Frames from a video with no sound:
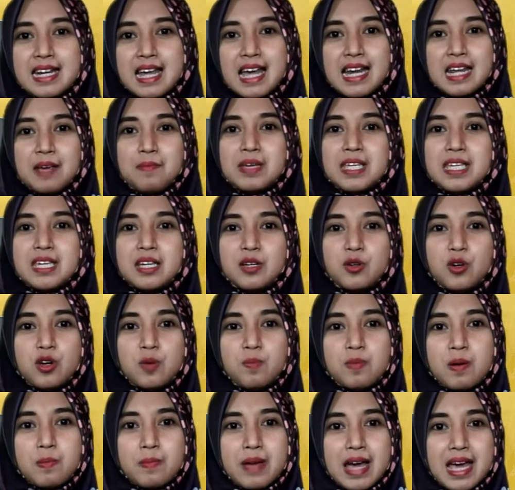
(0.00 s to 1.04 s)
hindari
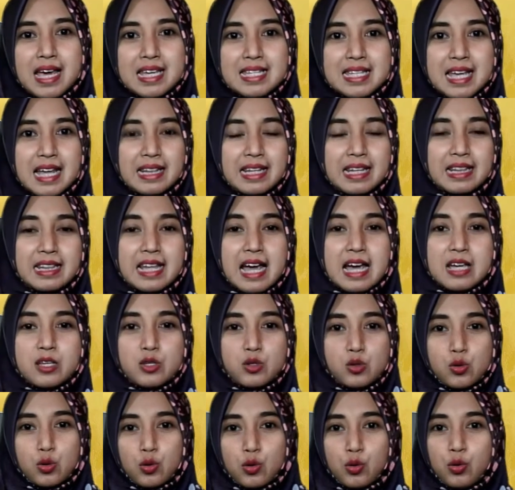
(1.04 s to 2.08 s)
menyinggung pembahasan
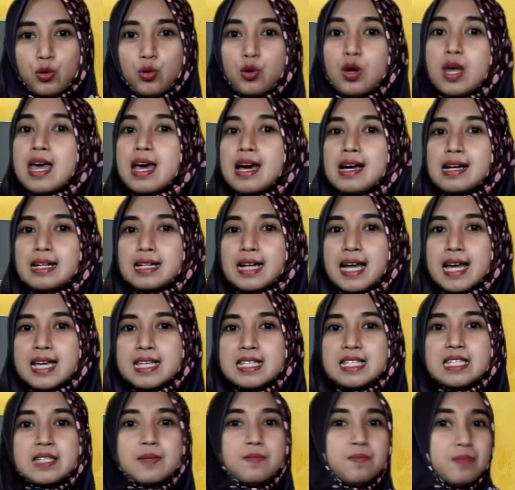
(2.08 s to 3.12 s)
tentang suku,
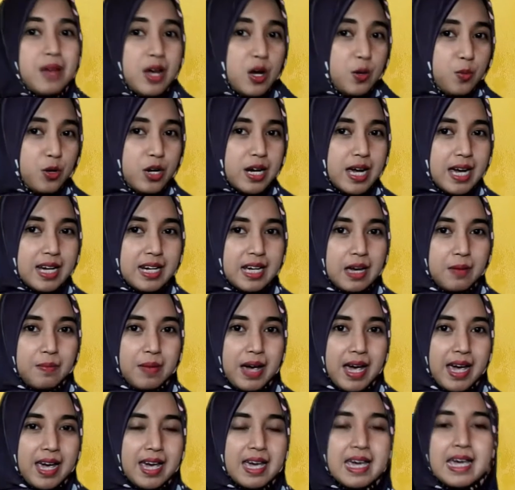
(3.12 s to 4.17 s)
ras, maupun
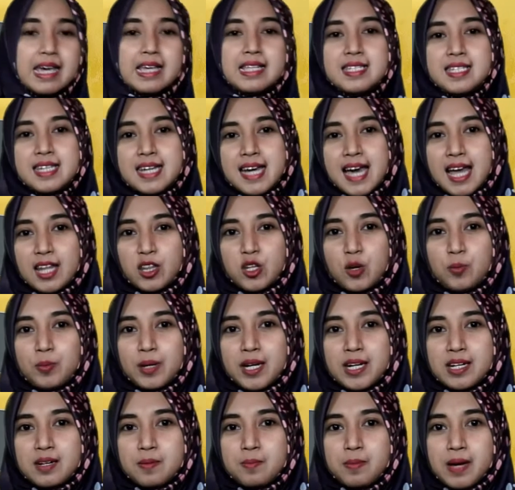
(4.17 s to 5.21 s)
agama jika
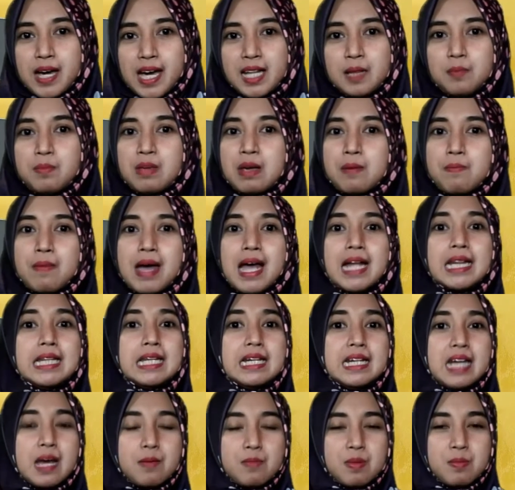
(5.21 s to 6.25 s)
topik debat memang
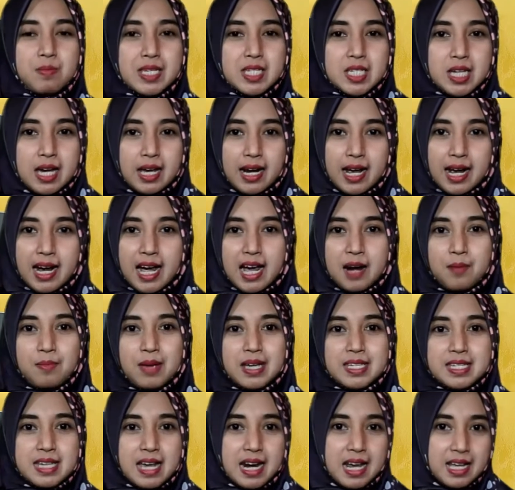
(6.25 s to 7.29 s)
tidak
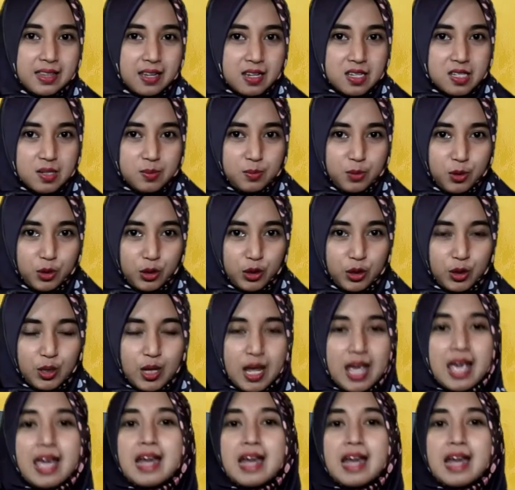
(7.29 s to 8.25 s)
membicarakan masalah tersebut.